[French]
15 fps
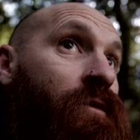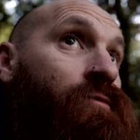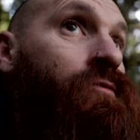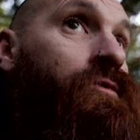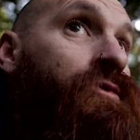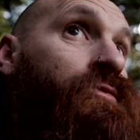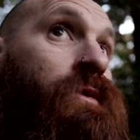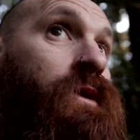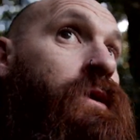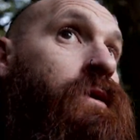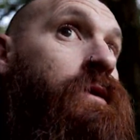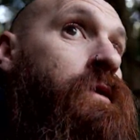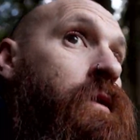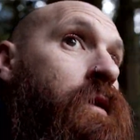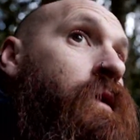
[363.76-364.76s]
qui a tout construit.
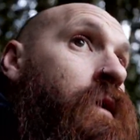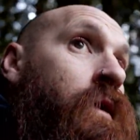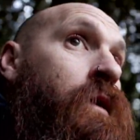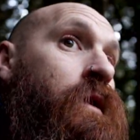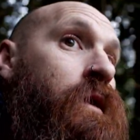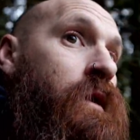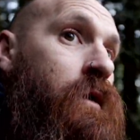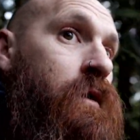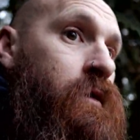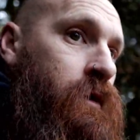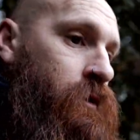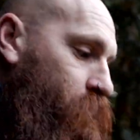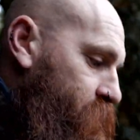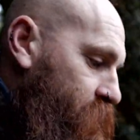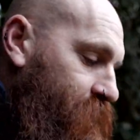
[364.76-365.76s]

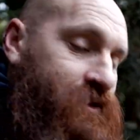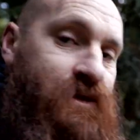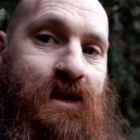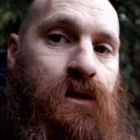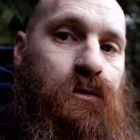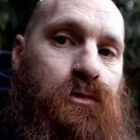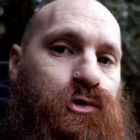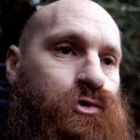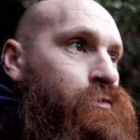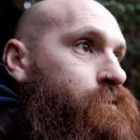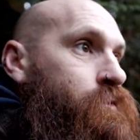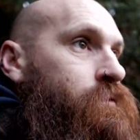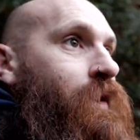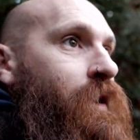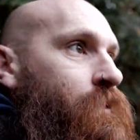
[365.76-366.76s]
Donc il reste quelque
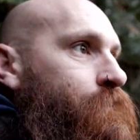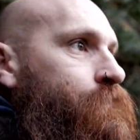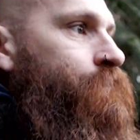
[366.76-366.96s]
chose. Enfin,